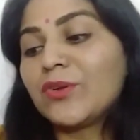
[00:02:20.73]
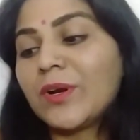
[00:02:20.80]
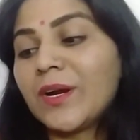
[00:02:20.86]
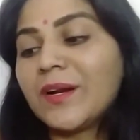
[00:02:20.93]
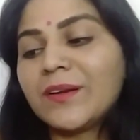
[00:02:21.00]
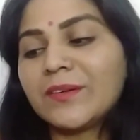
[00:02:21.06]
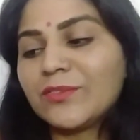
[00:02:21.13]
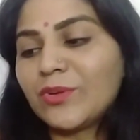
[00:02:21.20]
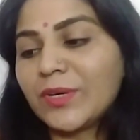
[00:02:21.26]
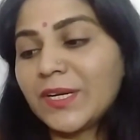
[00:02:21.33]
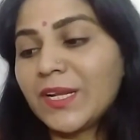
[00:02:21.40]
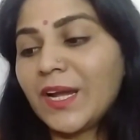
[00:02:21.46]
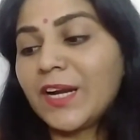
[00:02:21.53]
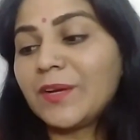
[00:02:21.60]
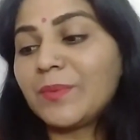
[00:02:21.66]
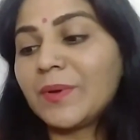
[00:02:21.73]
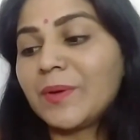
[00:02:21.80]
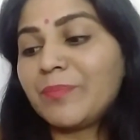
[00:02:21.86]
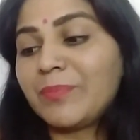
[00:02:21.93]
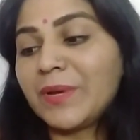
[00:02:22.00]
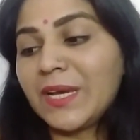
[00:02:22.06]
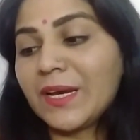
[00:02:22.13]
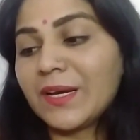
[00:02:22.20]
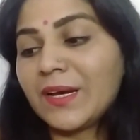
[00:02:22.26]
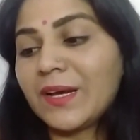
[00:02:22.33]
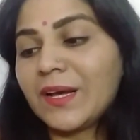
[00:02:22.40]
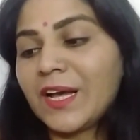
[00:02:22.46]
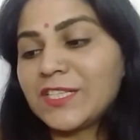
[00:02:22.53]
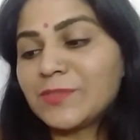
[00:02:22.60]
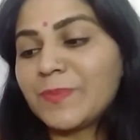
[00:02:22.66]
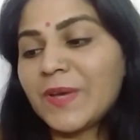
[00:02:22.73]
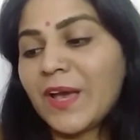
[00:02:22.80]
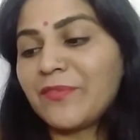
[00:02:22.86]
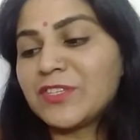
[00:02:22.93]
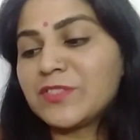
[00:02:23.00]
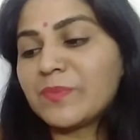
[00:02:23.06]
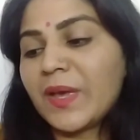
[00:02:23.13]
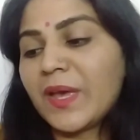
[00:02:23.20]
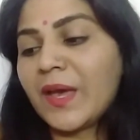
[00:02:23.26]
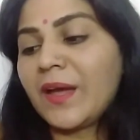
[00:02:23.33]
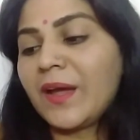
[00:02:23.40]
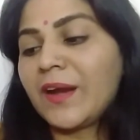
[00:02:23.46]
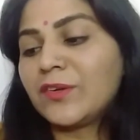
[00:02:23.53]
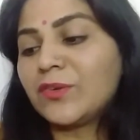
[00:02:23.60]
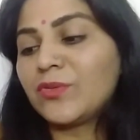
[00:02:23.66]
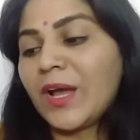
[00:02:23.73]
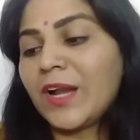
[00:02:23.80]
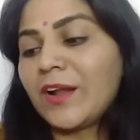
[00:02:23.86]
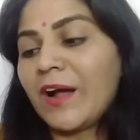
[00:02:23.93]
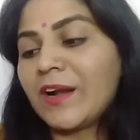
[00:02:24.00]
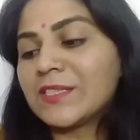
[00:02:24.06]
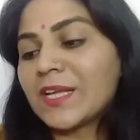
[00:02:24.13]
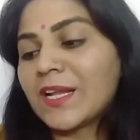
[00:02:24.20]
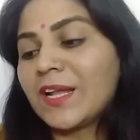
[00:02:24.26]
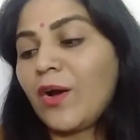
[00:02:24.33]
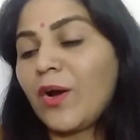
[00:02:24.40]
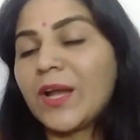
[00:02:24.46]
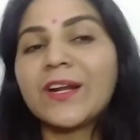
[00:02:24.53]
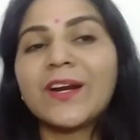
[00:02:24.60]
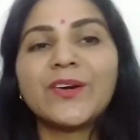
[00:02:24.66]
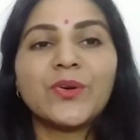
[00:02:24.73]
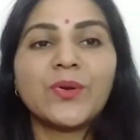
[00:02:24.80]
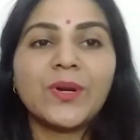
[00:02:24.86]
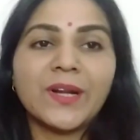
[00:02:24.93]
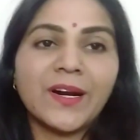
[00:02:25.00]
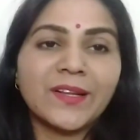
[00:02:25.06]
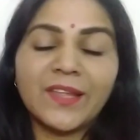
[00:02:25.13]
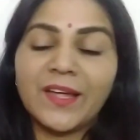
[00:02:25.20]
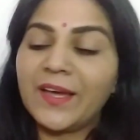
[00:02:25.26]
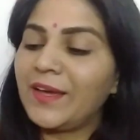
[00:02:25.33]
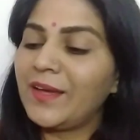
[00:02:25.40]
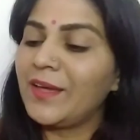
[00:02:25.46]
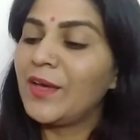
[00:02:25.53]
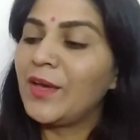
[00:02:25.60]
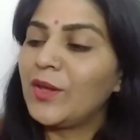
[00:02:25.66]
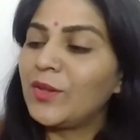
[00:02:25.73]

ट्वेंटी एट पी एस पी एफ इसमें है एंड ट्वेल्व आवर्स के लिए ऑयल कंट्रोल करता है